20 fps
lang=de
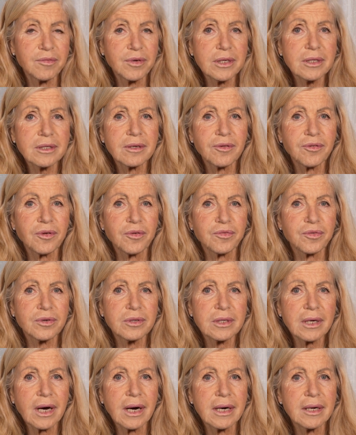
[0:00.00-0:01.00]
wichtig zur
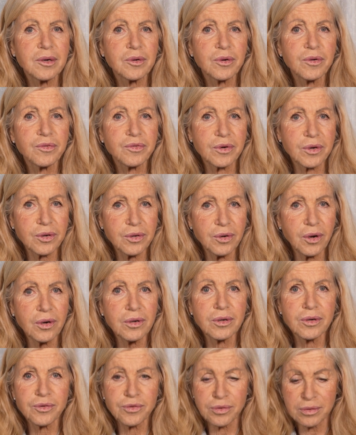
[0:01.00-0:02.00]
Wundheilung, für
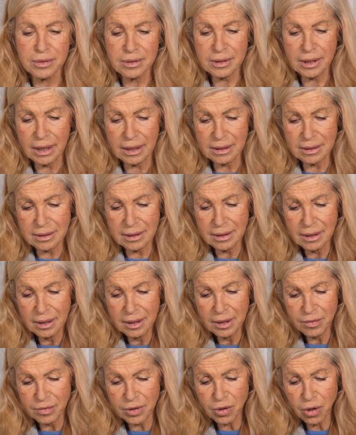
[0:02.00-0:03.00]
Knochengesundheit
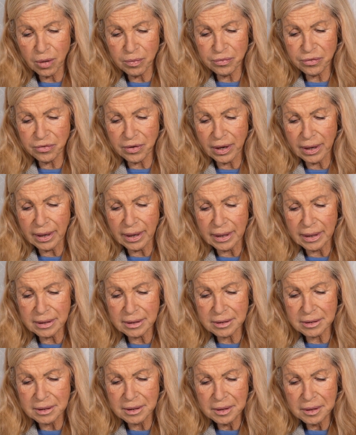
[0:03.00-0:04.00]
wie
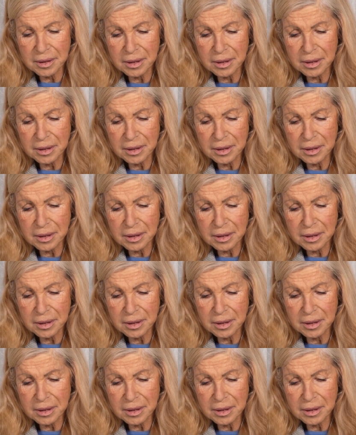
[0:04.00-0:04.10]
Kopfsalat,